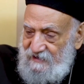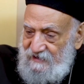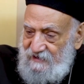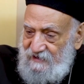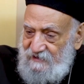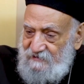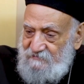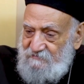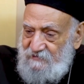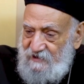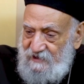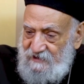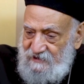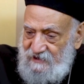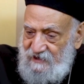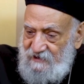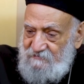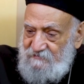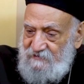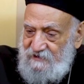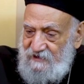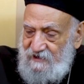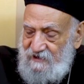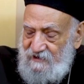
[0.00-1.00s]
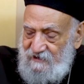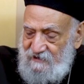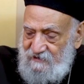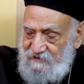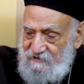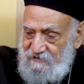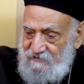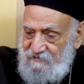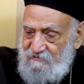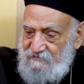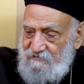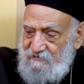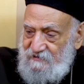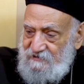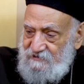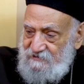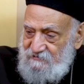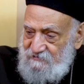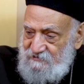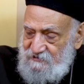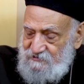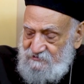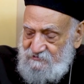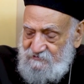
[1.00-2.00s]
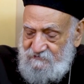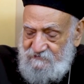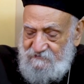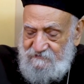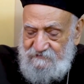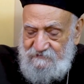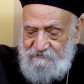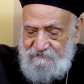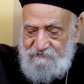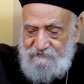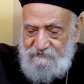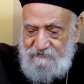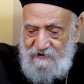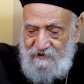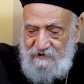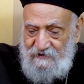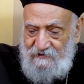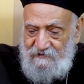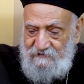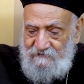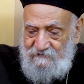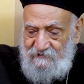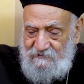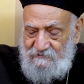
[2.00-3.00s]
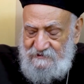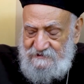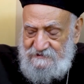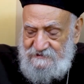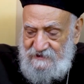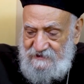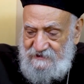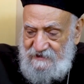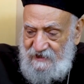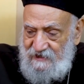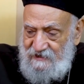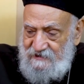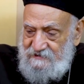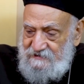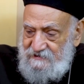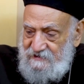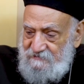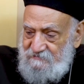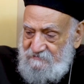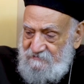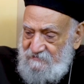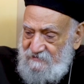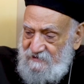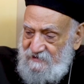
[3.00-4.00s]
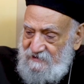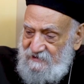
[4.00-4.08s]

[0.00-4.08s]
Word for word: أحب أنا أعمل أقرأ وأشوف فمثلا هكتب